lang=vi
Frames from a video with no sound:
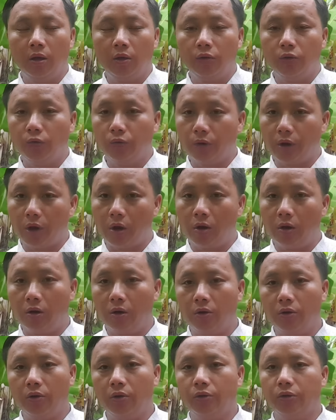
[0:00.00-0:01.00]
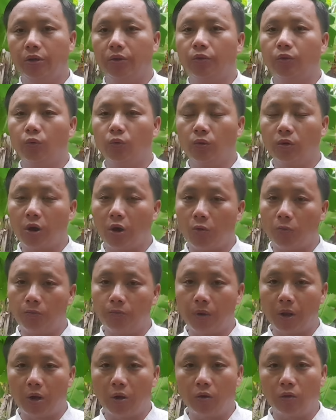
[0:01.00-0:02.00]
nó nó giờ nó cầu
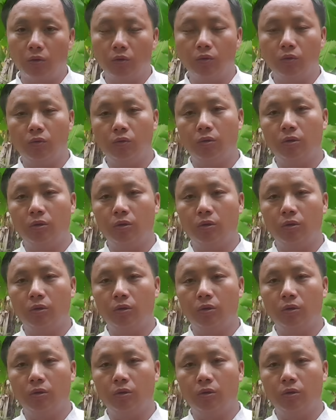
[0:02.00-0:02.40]
lâu